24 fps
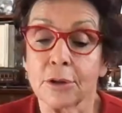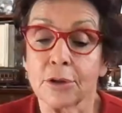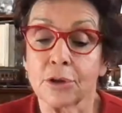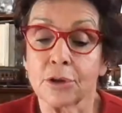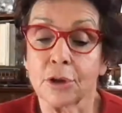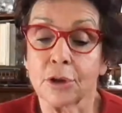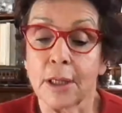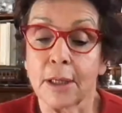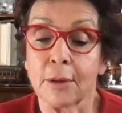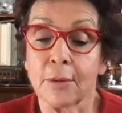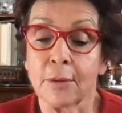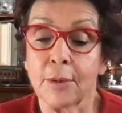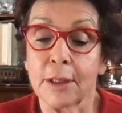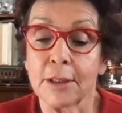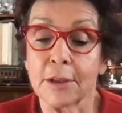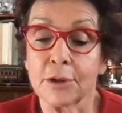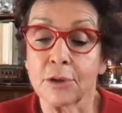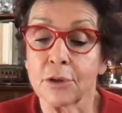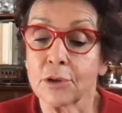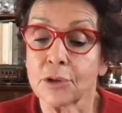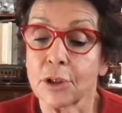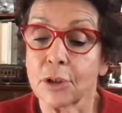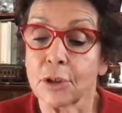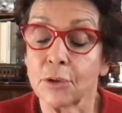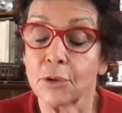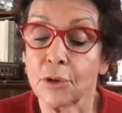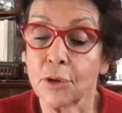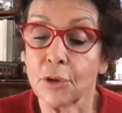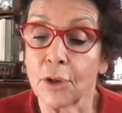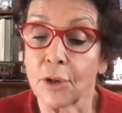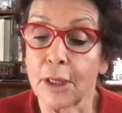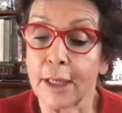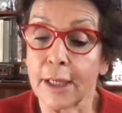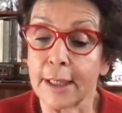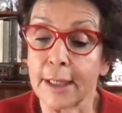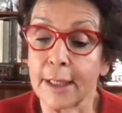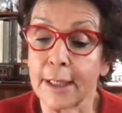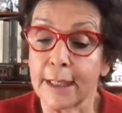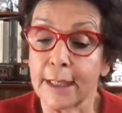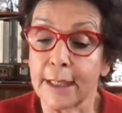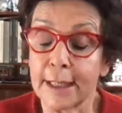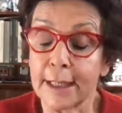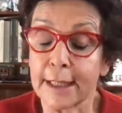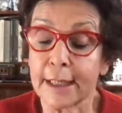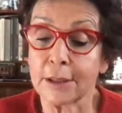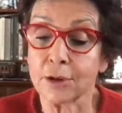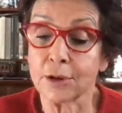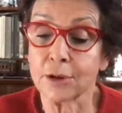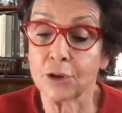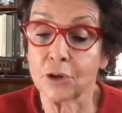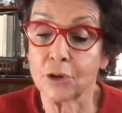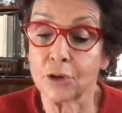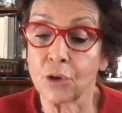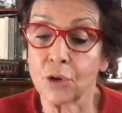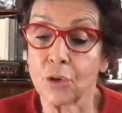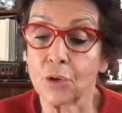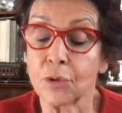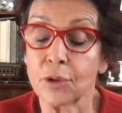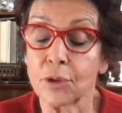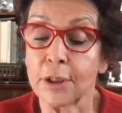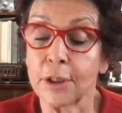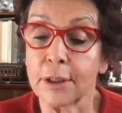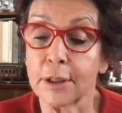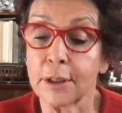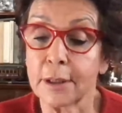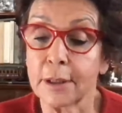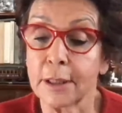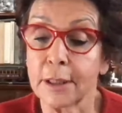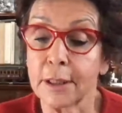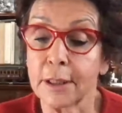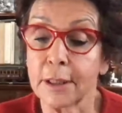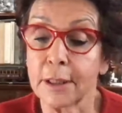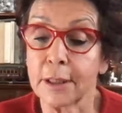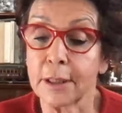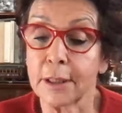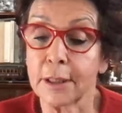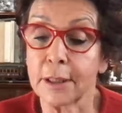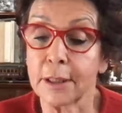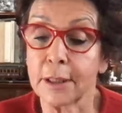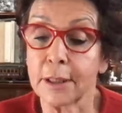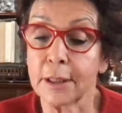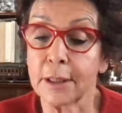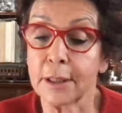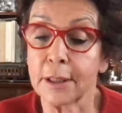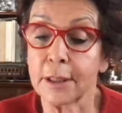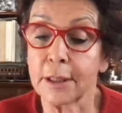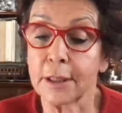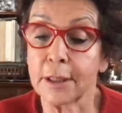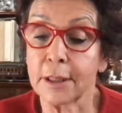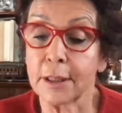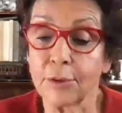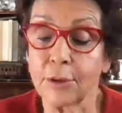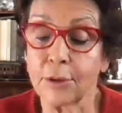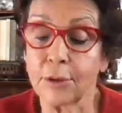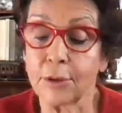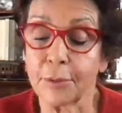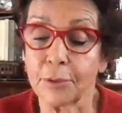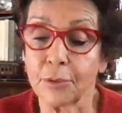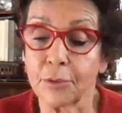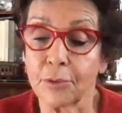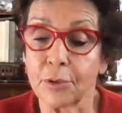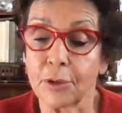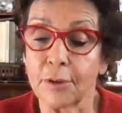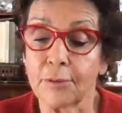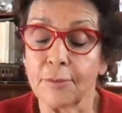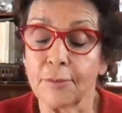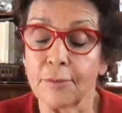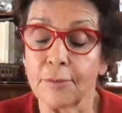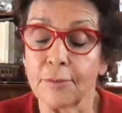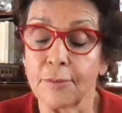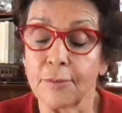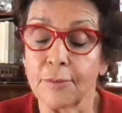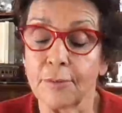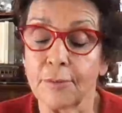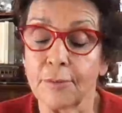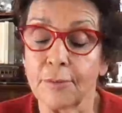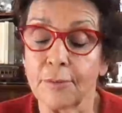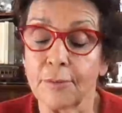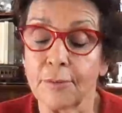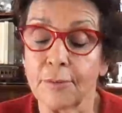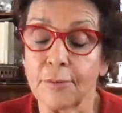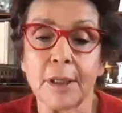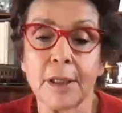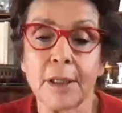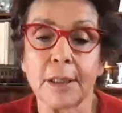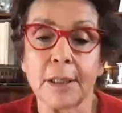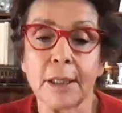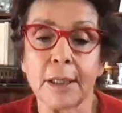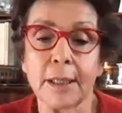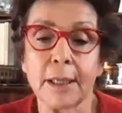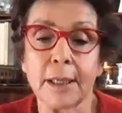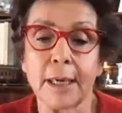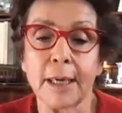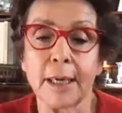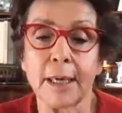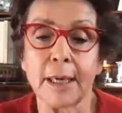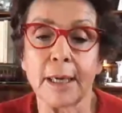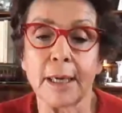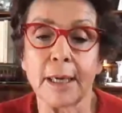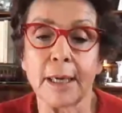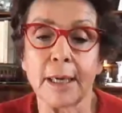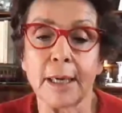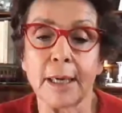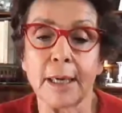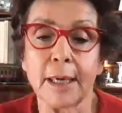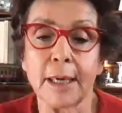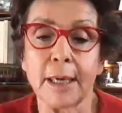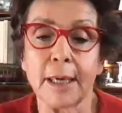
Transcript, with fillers: cioè quali sono secondo lei le ragioni del calo di produttività dell'economia italiana